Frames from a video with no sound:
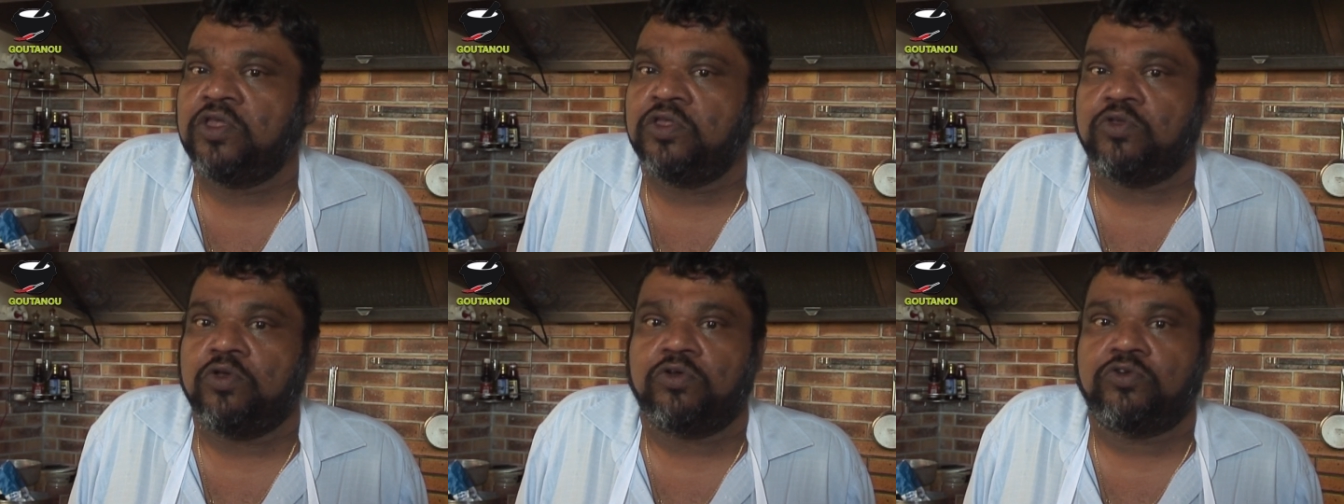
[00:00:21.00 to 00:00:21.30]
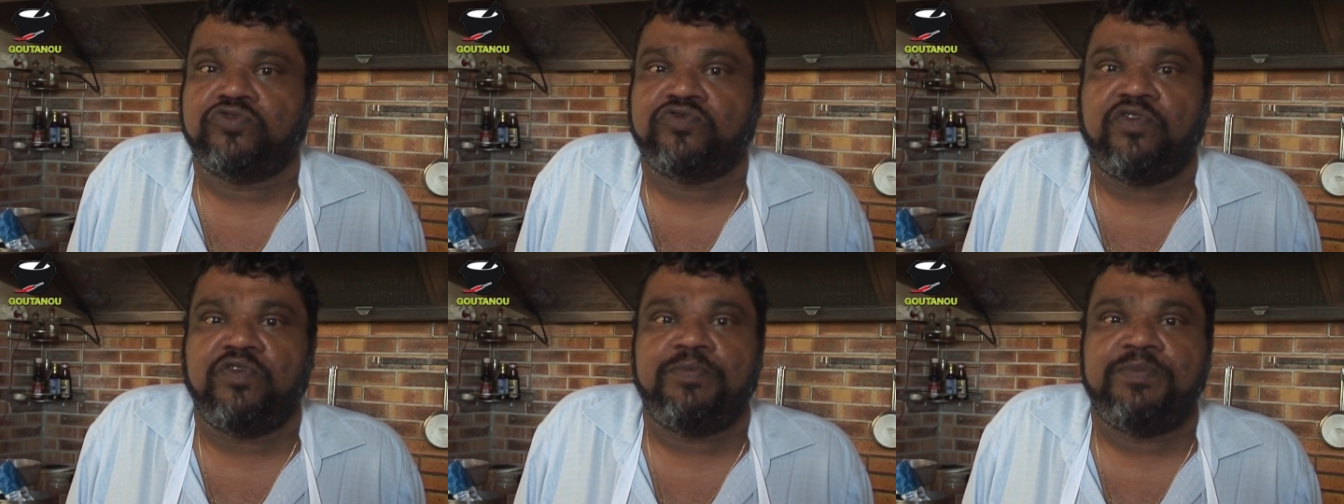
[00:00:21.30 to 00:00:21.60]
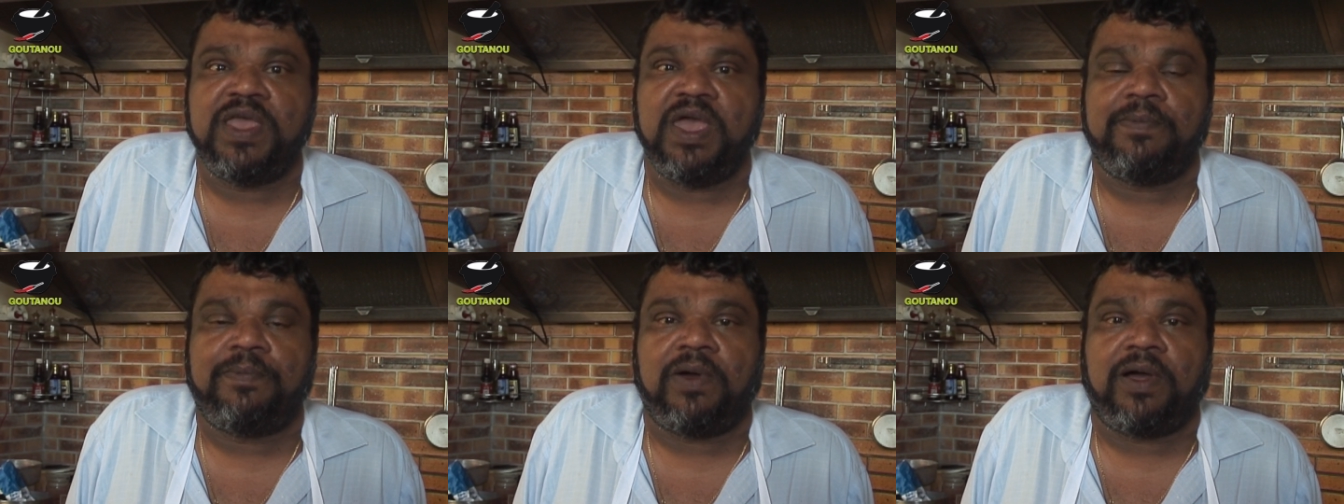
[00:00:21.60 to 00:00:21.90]
Donc, je vais
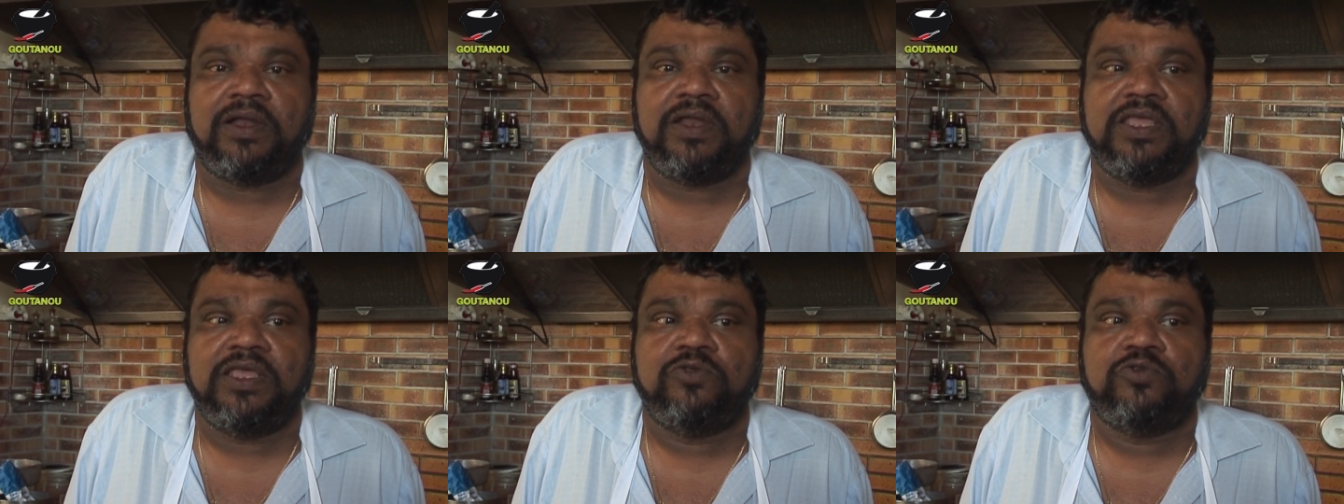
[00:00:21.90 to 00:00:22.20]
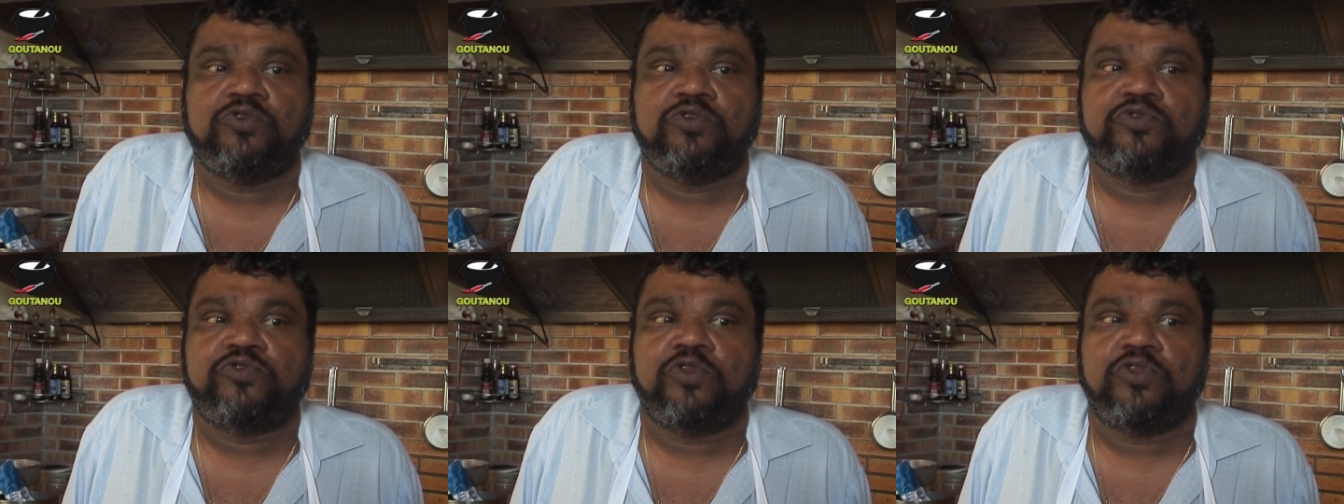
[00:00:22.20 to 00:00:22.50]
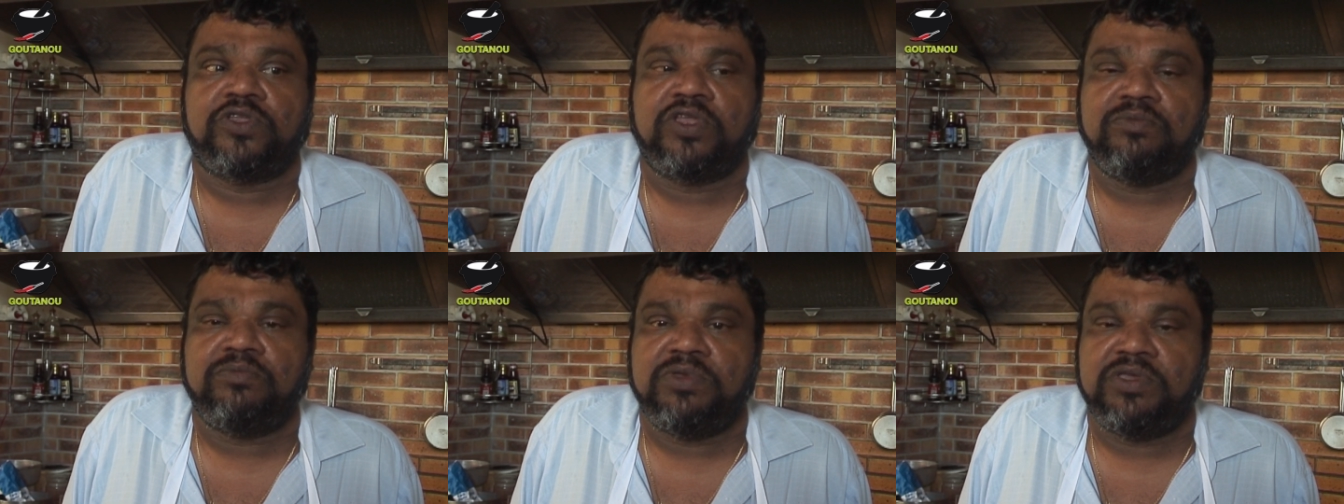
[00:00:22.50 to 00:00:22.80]
bien parler
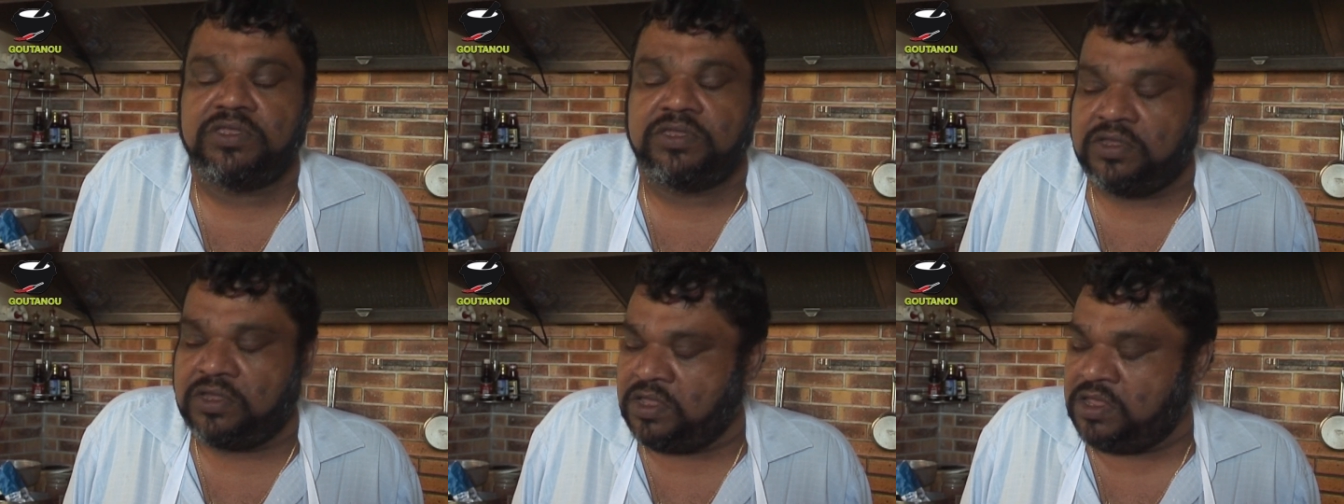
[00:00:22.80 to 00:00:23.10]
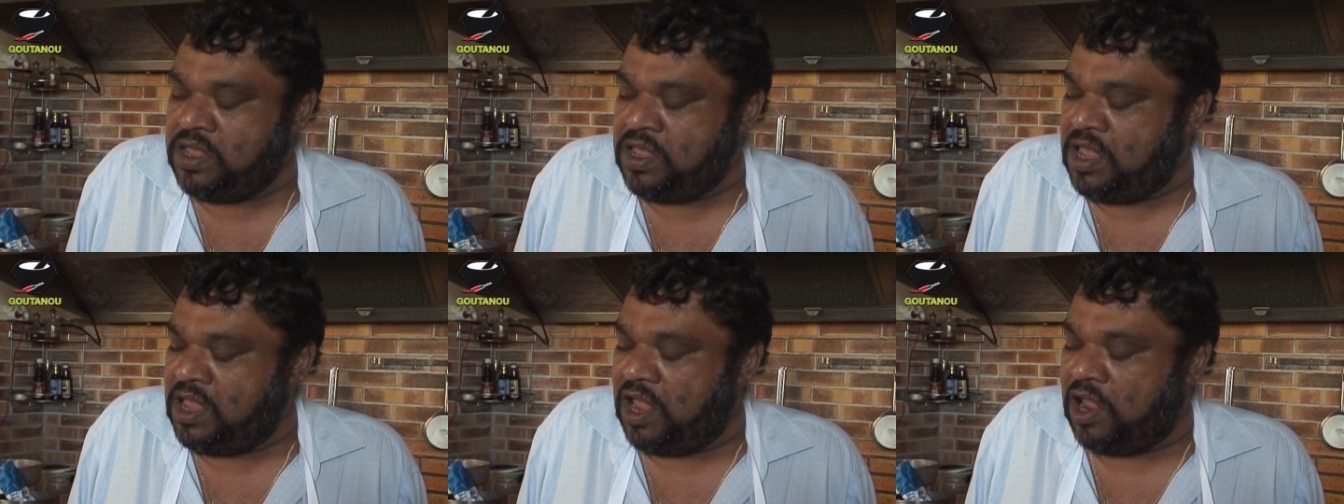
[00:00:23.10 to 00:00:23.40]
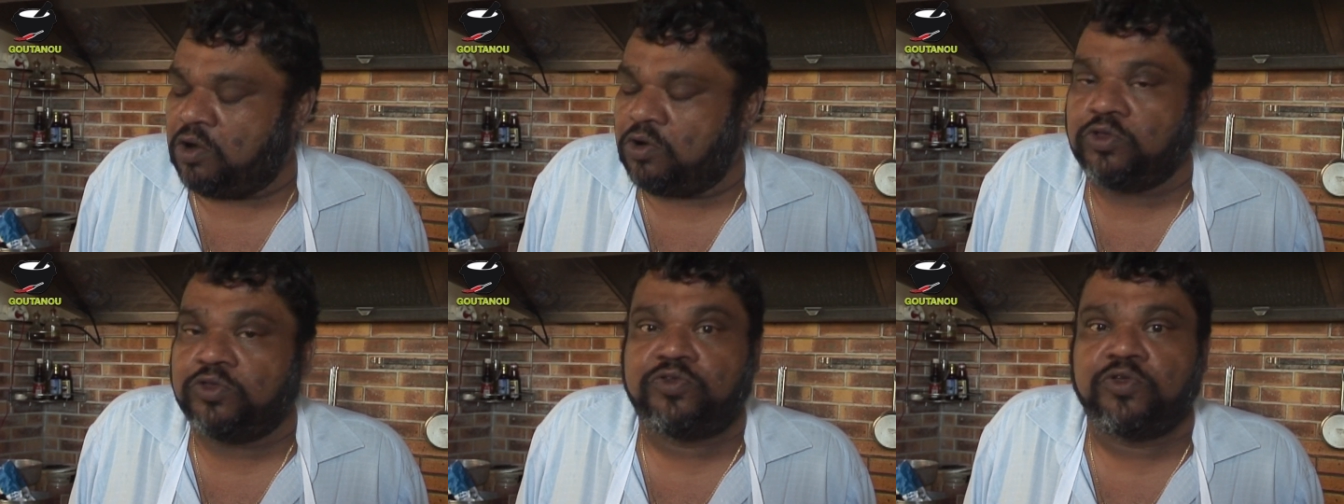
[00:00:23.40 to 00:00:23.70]
du mine.
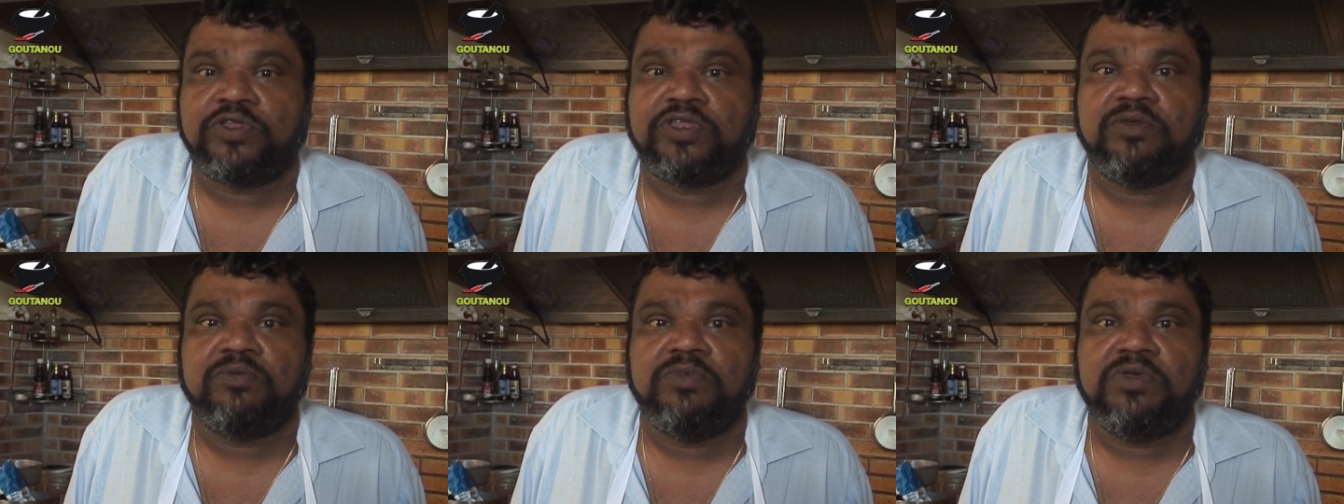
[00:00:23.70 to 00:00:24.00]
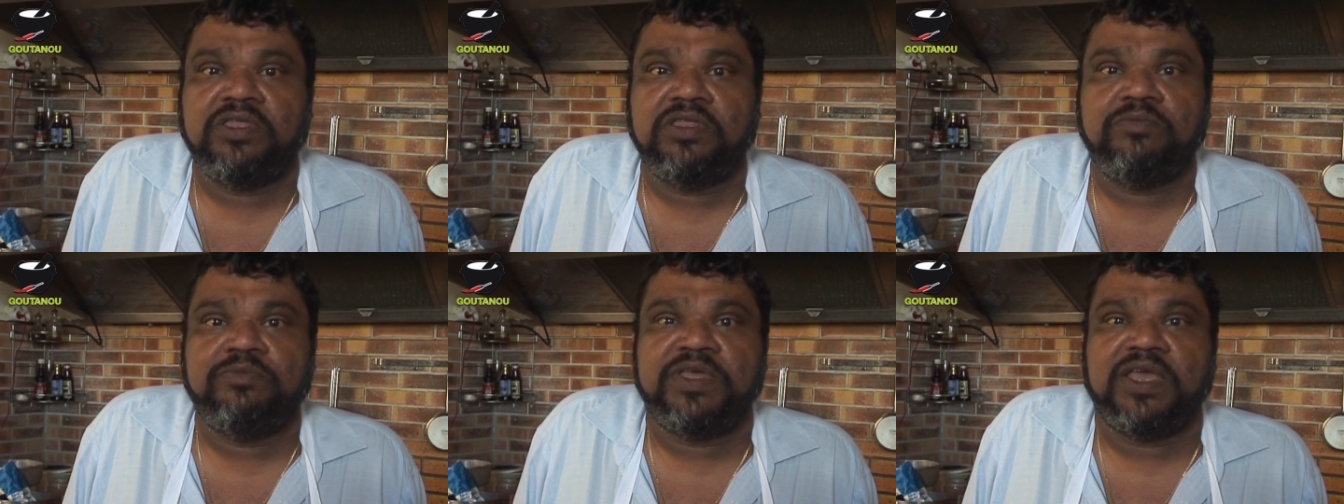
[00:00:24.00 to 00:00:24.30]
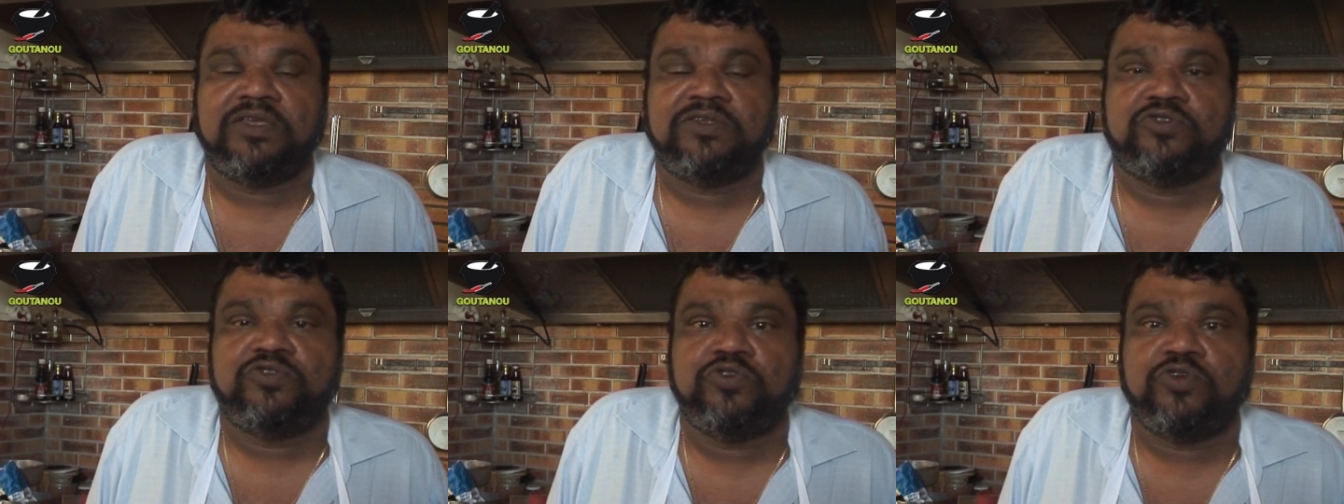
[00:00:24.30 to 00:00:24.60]
Alors, le mine,
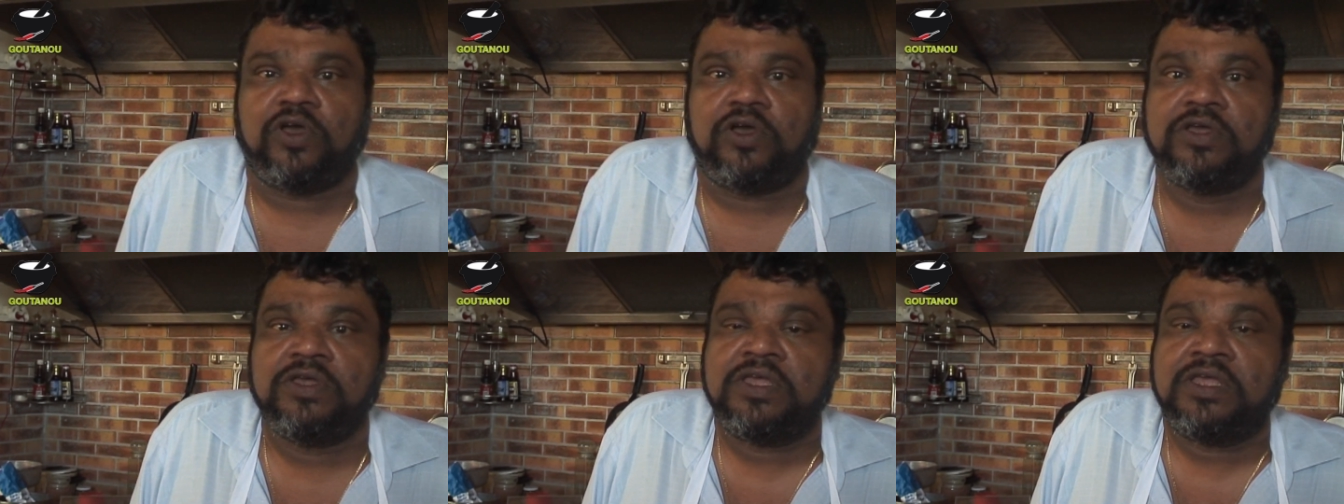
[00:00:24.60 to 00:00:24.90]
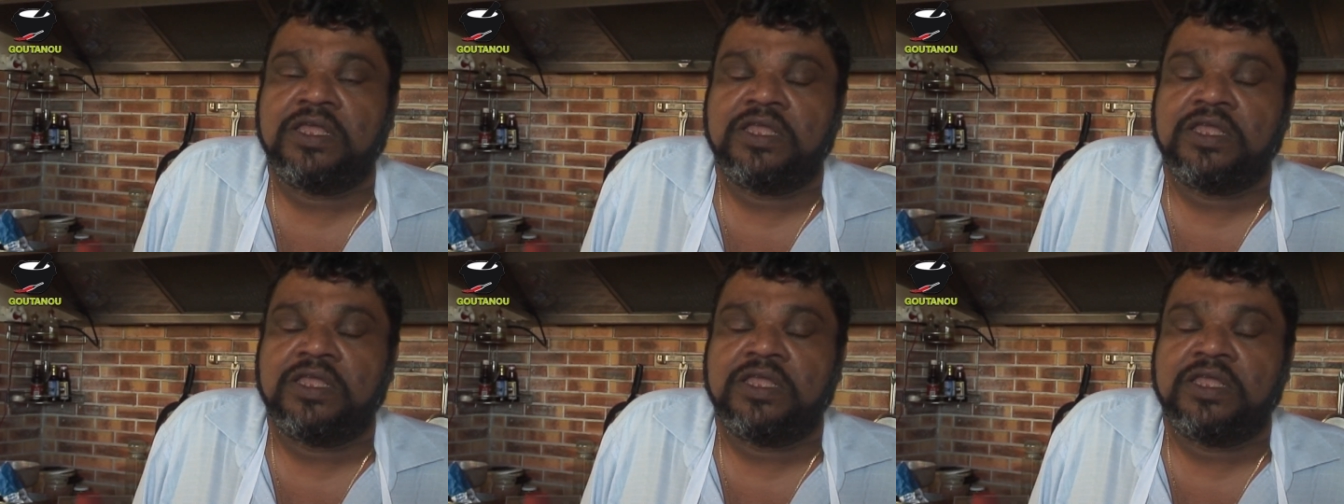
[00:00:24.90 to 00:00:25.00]
bien sûr,